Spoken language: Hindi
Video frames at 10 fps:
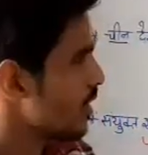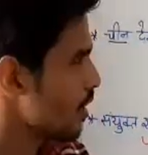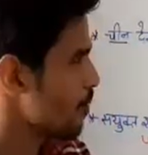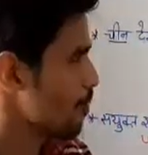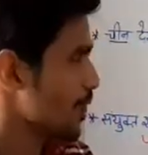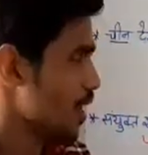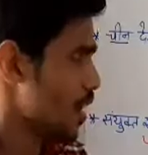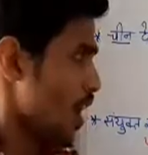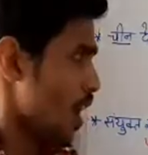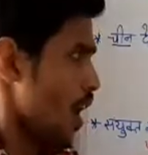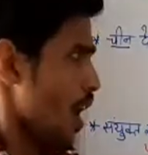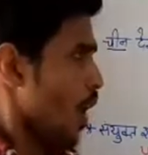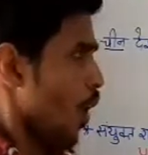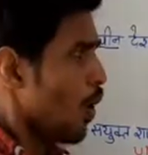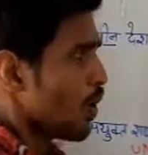ठीक है
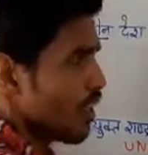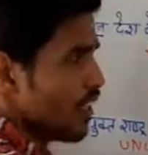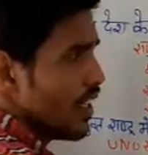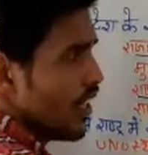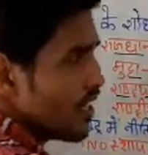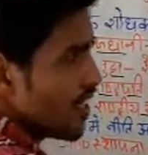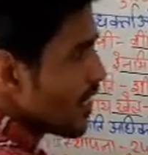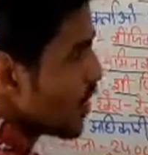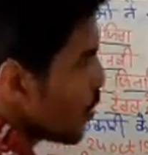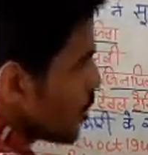और एशिया की जो